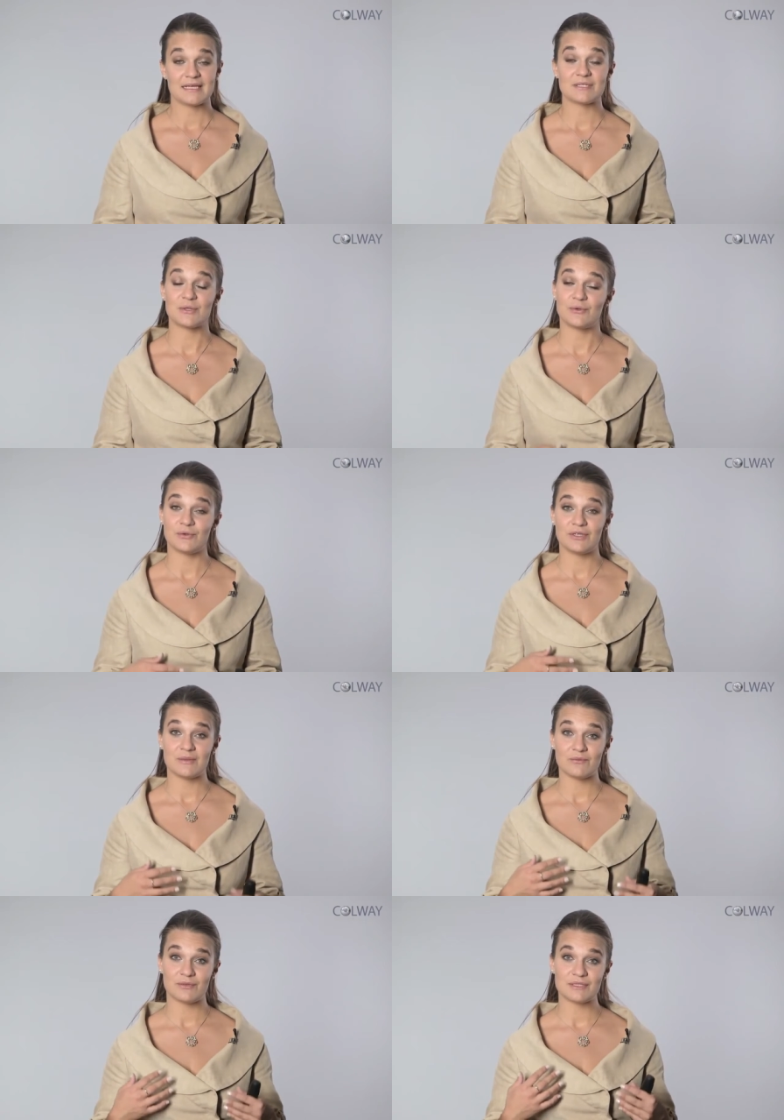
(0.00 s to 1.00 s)
Es erhöht
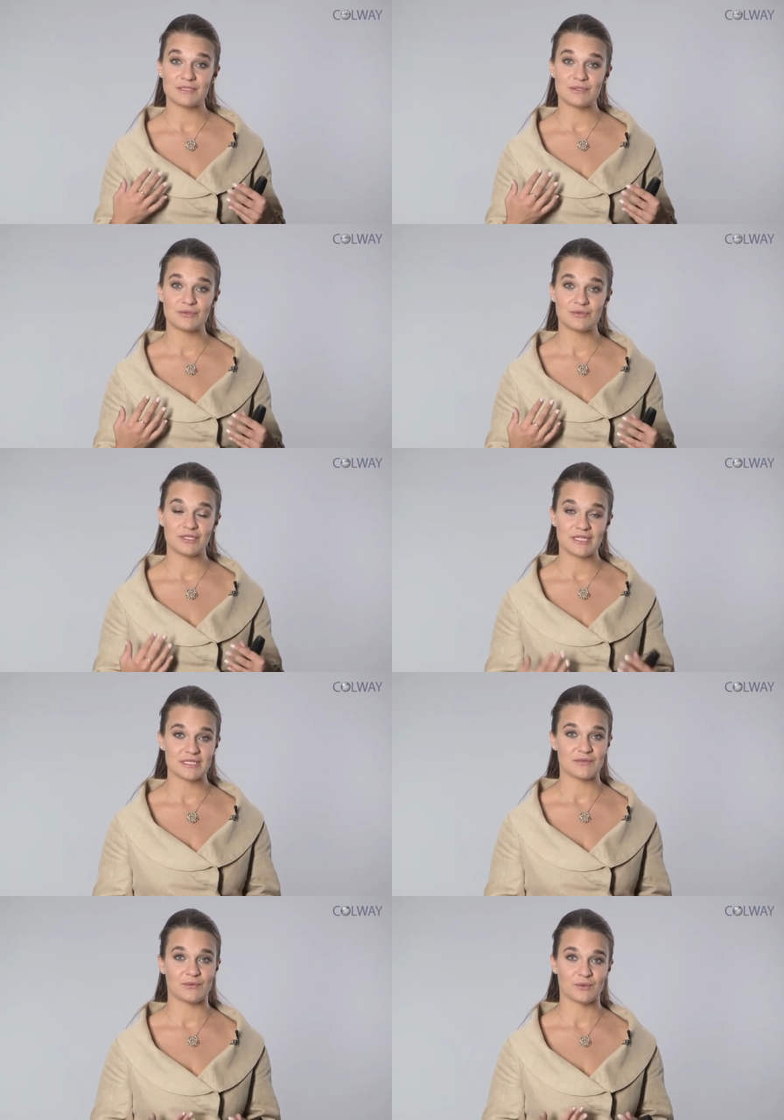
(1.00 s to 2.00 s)
ebenfalls die
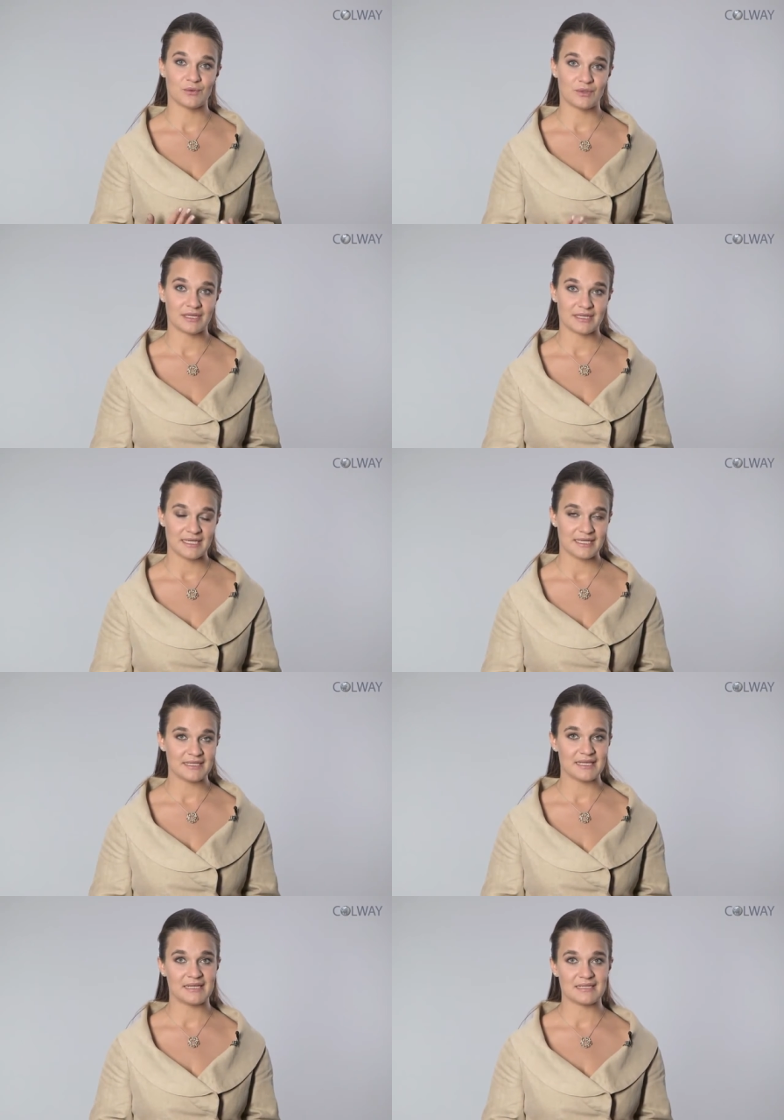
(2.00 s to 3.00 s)
Synthese von
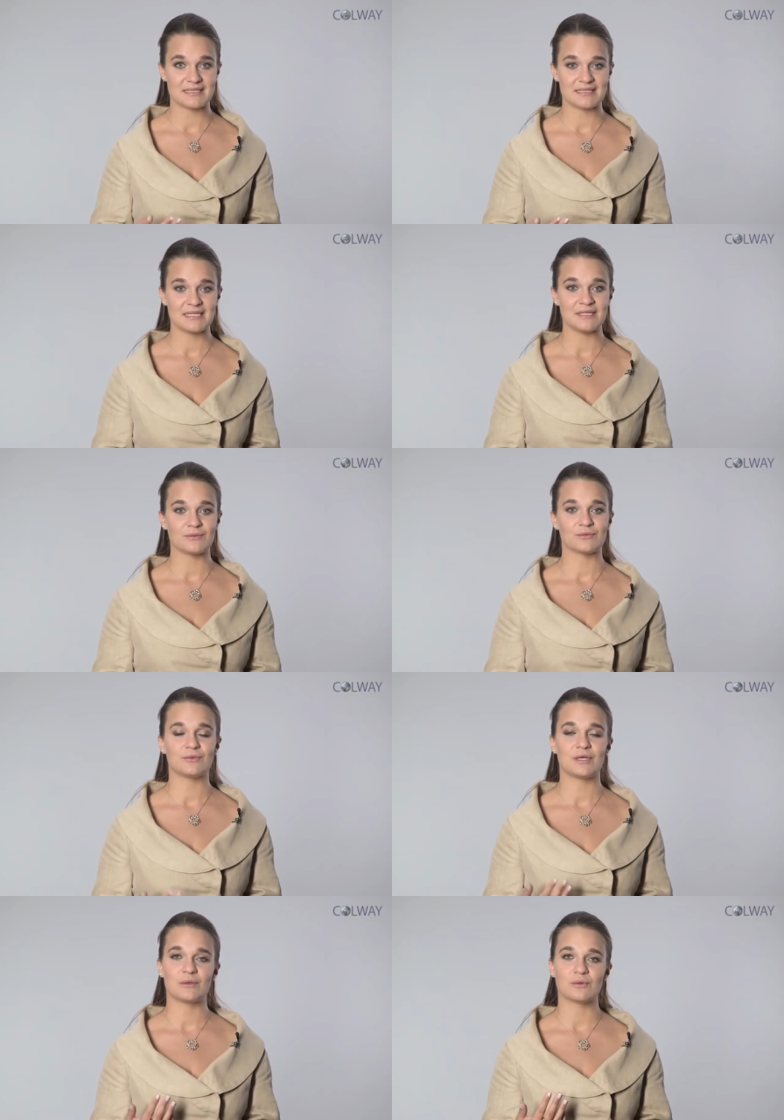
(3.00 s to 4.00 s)
Kollagen, Elastin
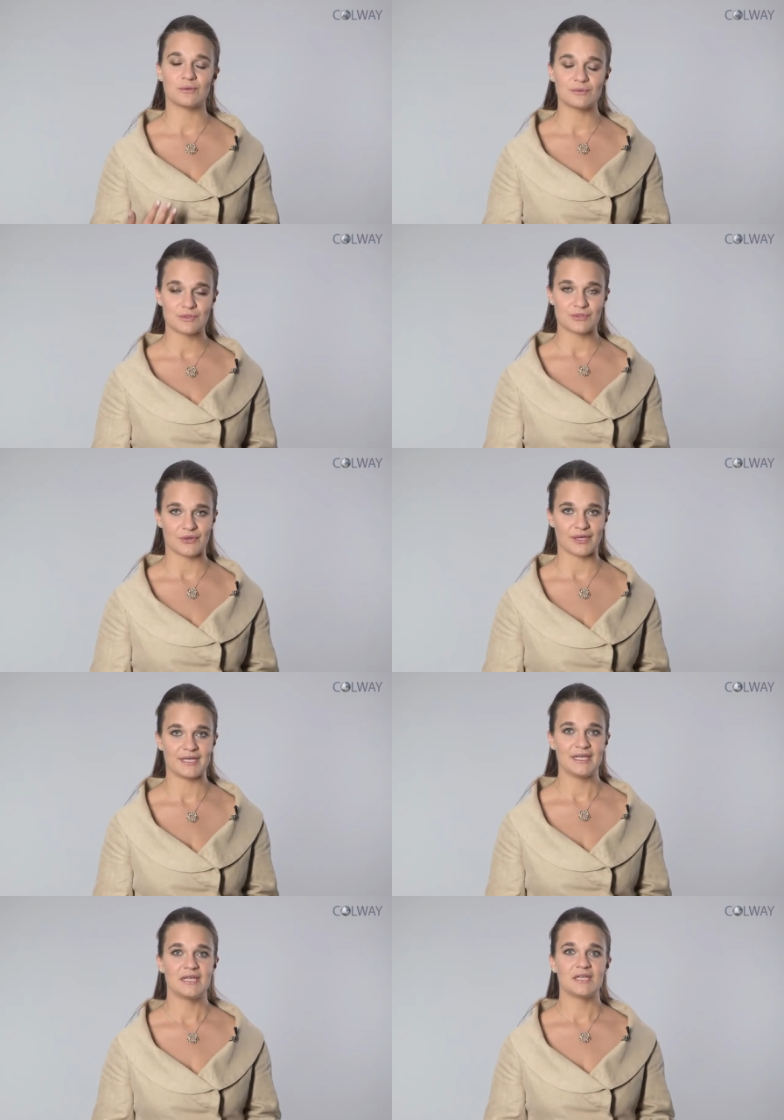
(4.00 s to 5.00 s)
und Hyaluronsäure,